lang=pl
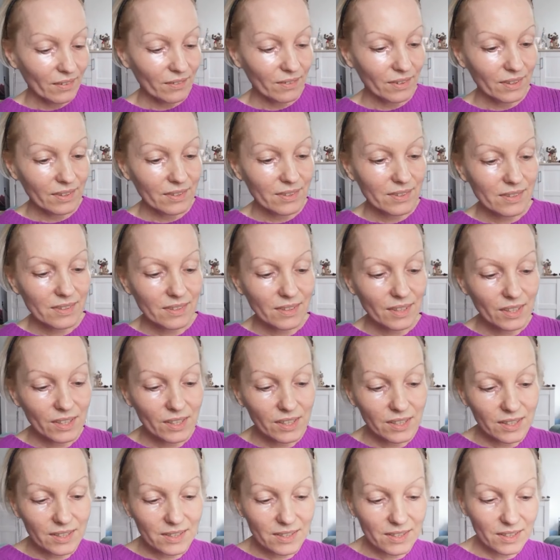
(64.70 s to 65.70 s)
Więc
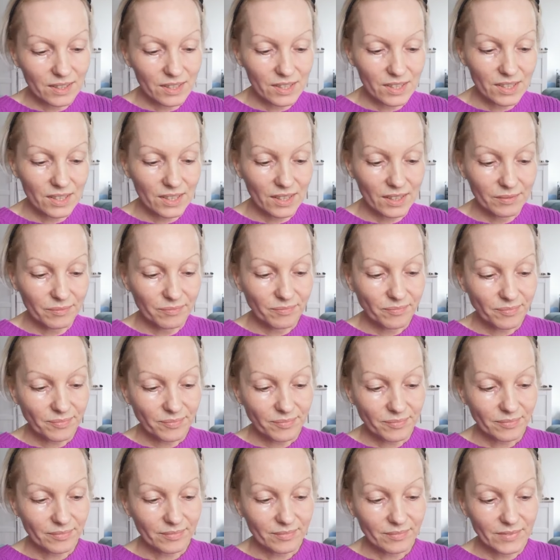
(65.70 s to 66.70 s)
jeśli jesteście
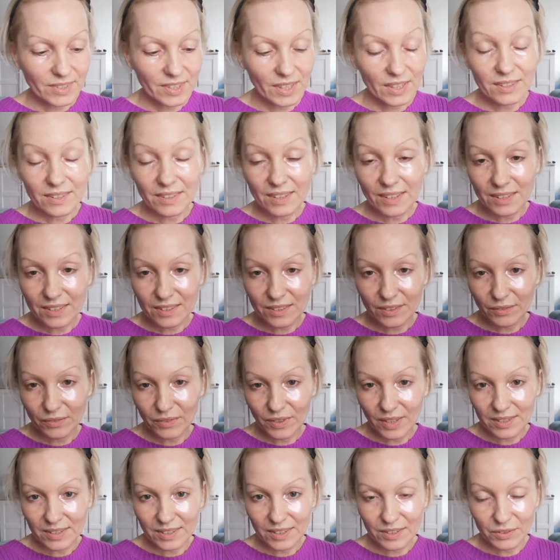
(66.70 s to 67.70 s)
mm,
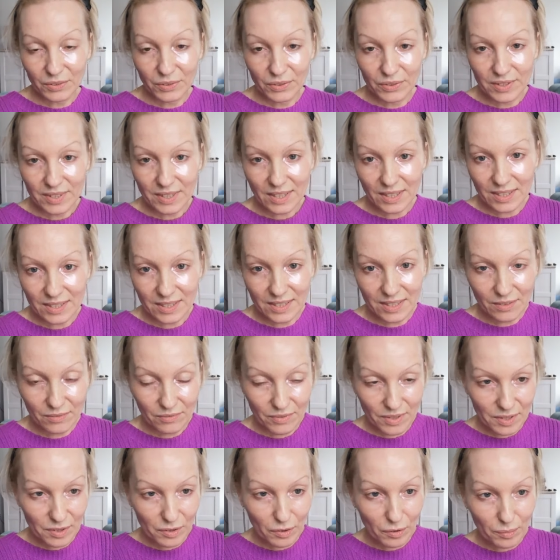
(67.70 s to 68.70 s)
zainteresowane, to zachęcam
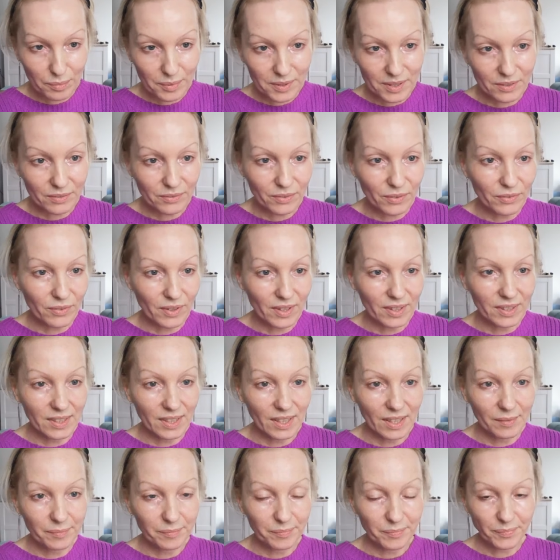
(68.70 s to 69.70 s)
Was do
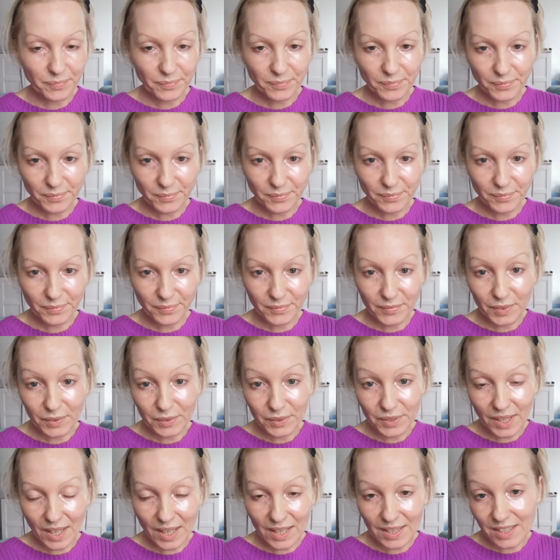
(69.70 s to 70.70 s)
obserwowania. Mm, no
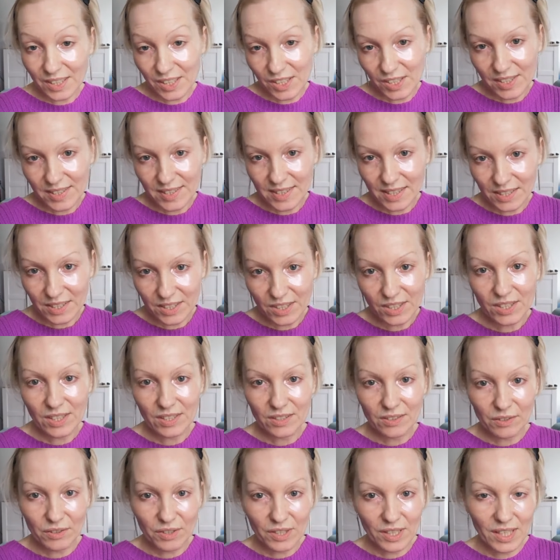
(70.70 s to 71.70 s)
i a jeśli znajdziecie
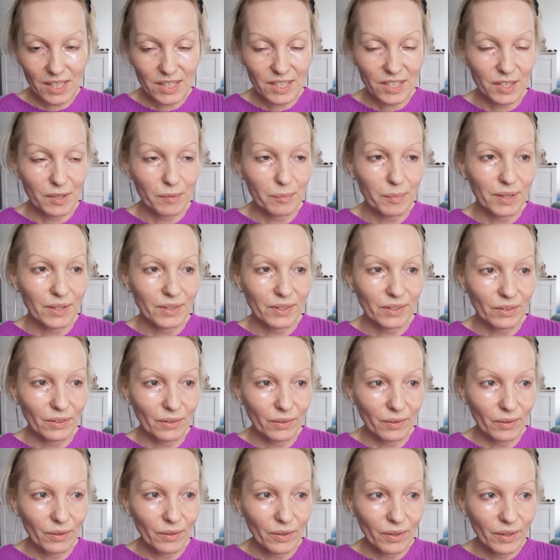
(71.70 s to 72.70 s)
coś dla siebie,
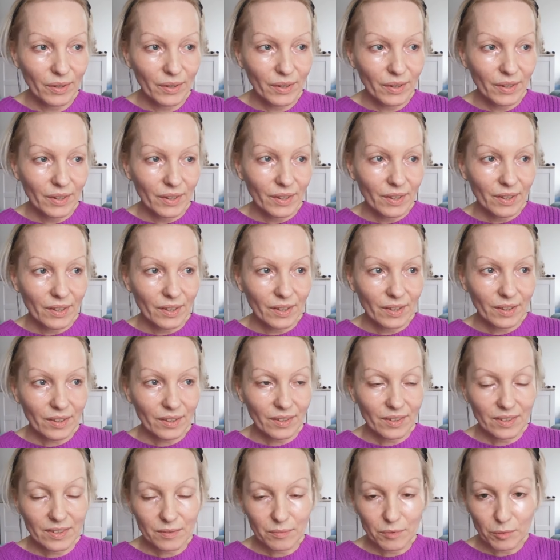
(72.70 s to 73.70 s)
to
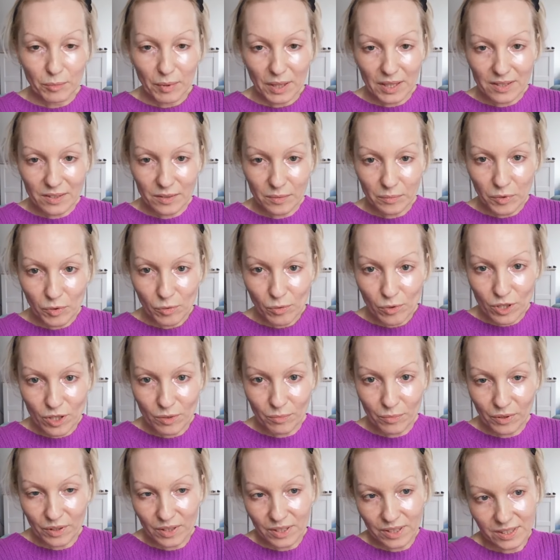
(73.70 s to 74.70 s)
e, jest mi bardzo miło,
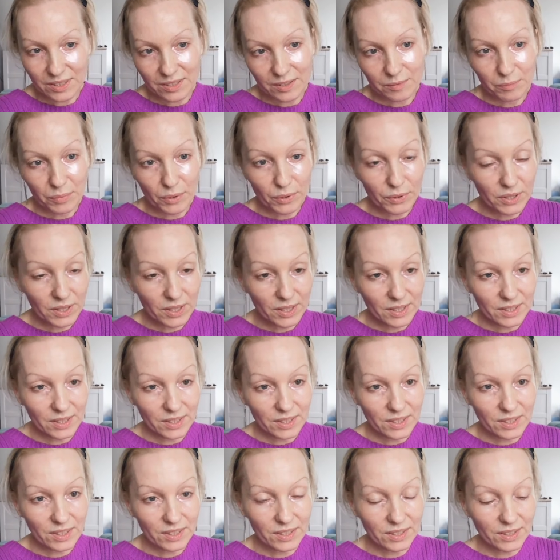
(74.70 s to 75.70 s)
że mogę się tym
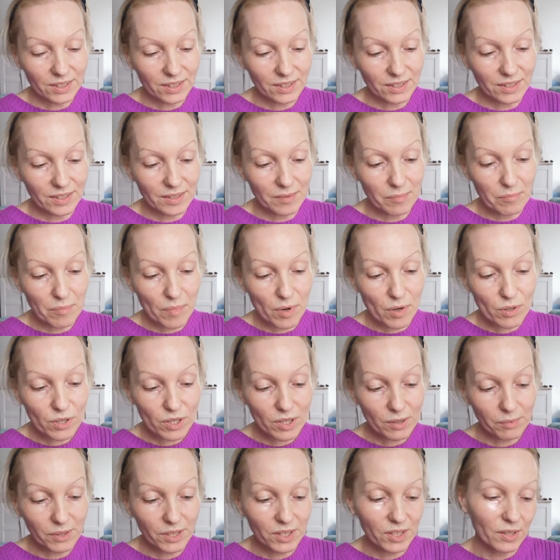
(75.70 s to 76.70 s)
podzielić. E,
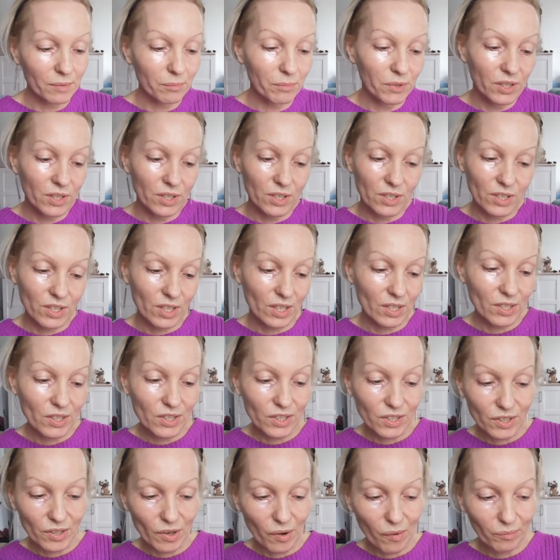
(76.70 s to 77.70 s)
Może być, być
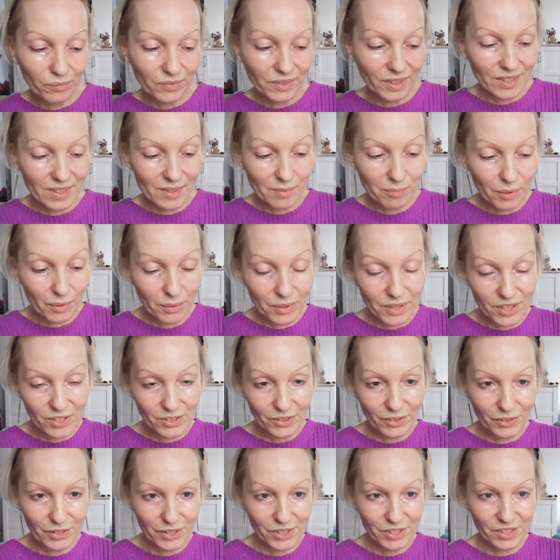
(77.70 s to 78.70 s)
częścią tej
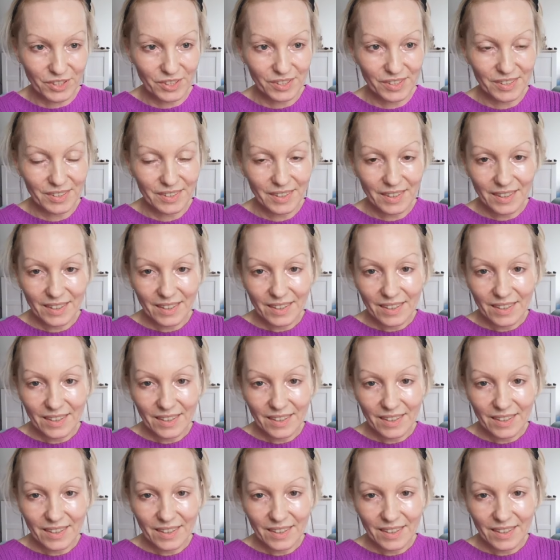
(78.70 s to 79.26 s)
społeczności.